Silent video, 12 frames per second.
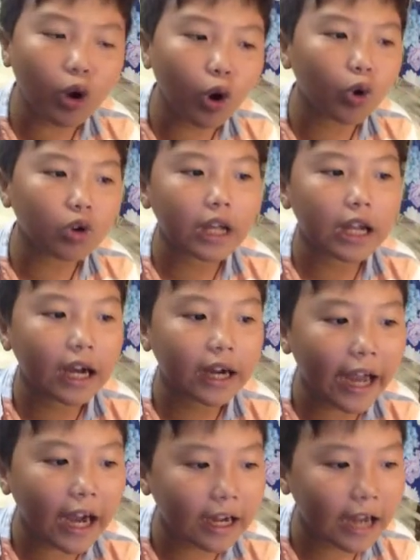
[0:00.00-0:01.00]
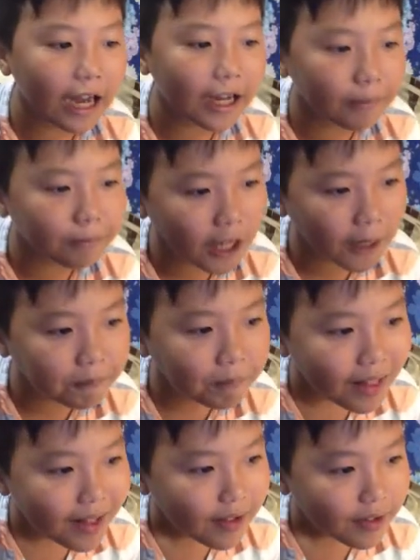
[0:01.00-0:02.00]
luôn vậy là khác hồi nãy là năm trăm
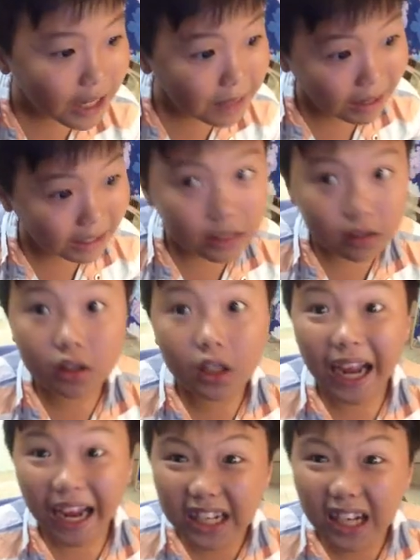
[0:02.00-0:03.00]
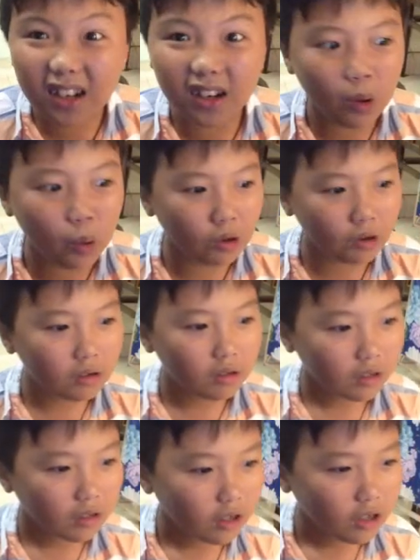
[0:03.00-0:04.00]
vậy bạn này có tới hai nít luôn
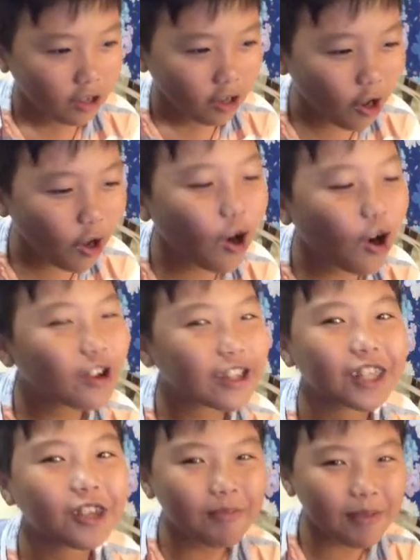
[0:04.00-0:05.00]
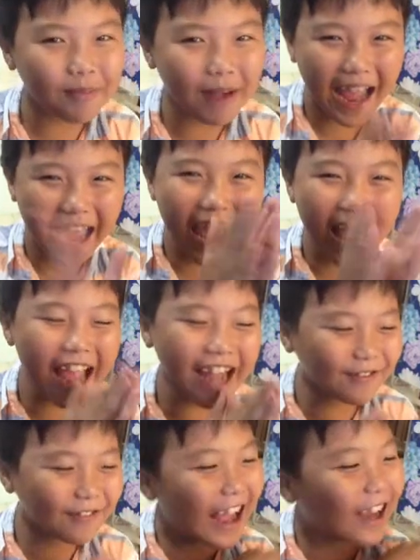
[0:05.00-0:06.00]
ô vậy chúc mừng
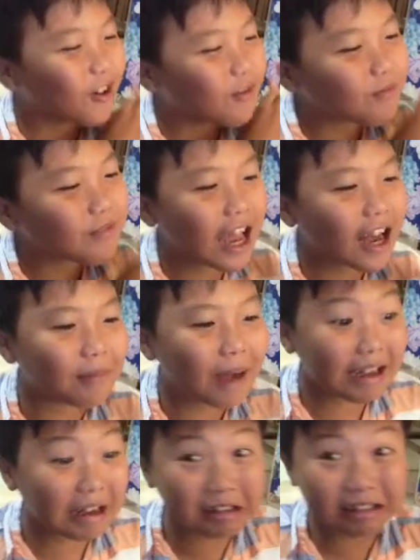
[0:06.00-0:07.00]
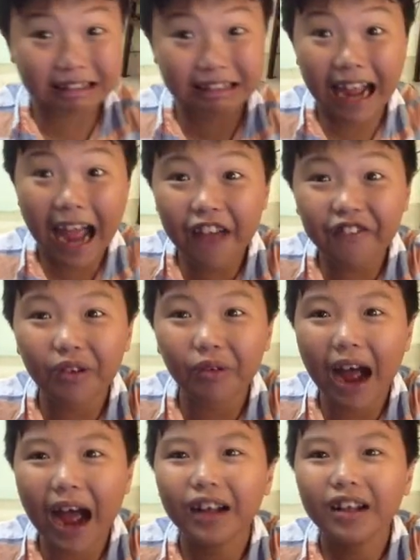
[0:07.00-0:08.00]
bạn mẹ cũng vậy là bạn đơn gần hai phần
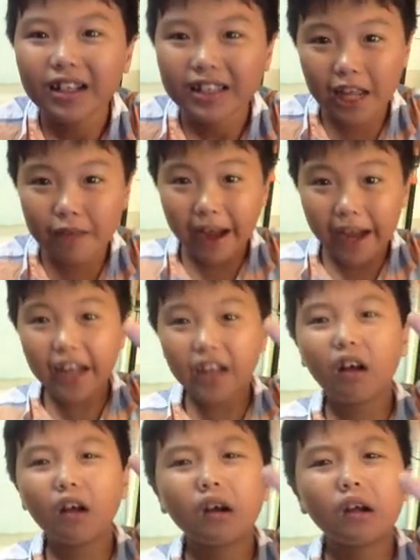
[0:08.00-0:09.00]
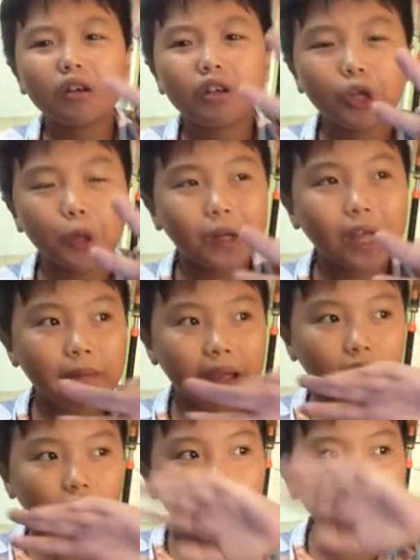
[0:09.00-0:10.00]
quà đây bạn ấy có rất ví dụ các
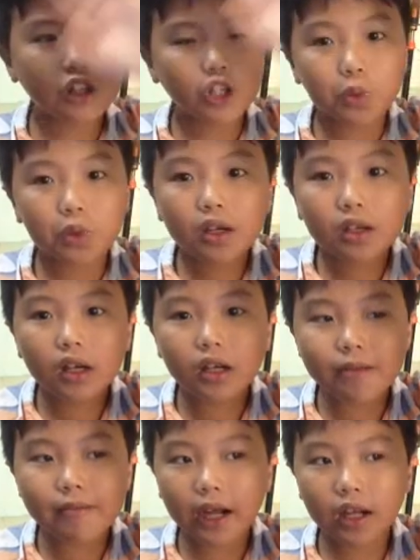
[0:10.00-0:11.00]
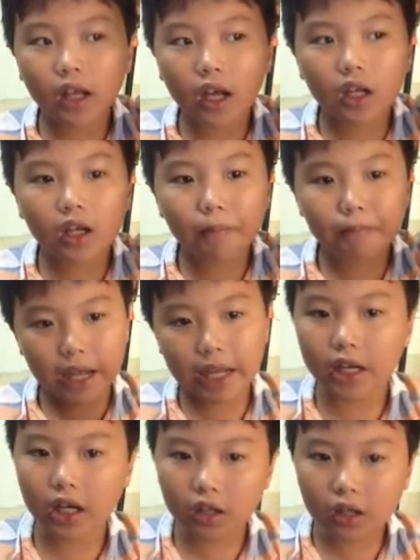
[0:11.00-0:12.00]
bạn có rất là nhiều nít đó các bạn có thể
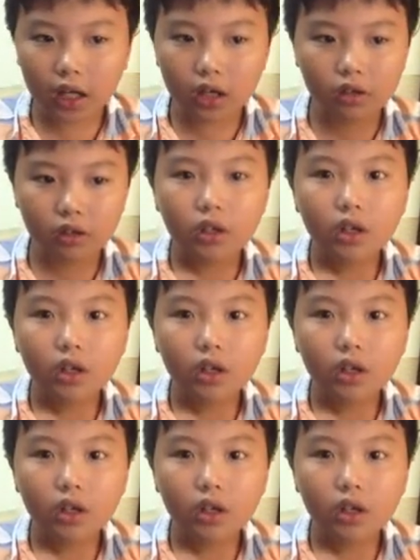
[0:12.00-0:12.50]
comment để có thể được